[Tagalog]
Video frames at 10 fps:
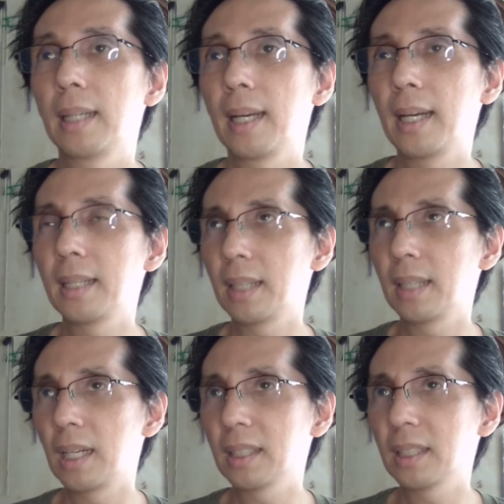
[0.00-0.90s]
And
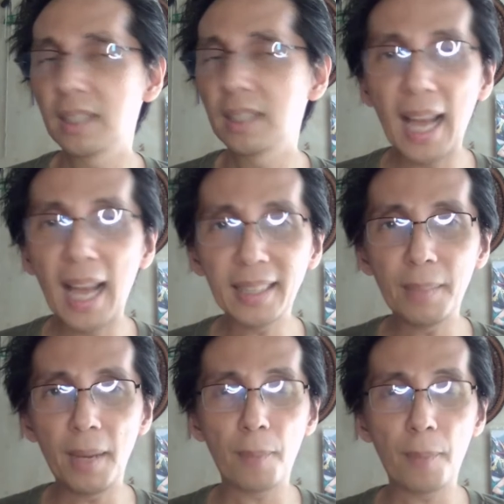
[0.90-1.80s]
uh, lahat
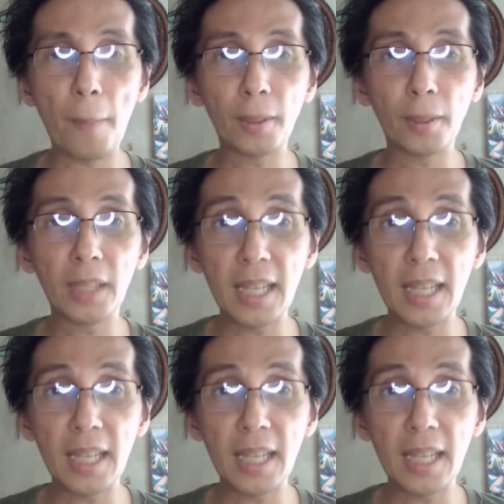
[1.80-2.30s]
ng mga property